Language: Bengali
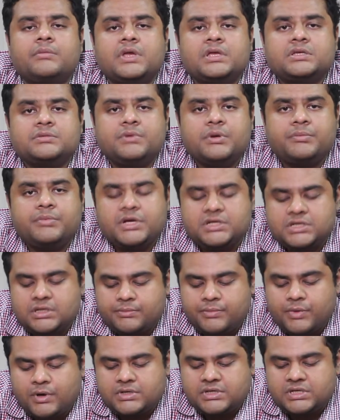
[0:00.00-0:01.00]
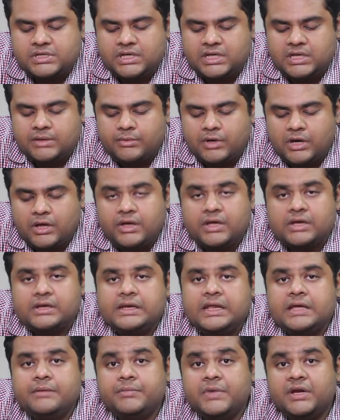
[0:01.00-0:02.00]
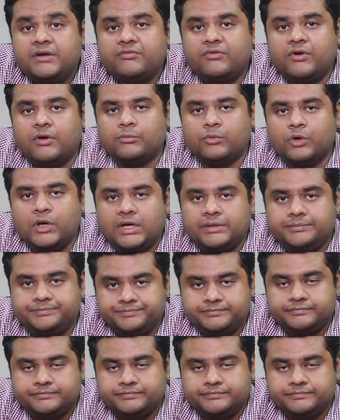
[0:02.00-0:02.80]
মিক্স প্রিপারেশন পাওয়া যায় যেটাকে বলা হয় ক্লিকবেন ফর্মুলা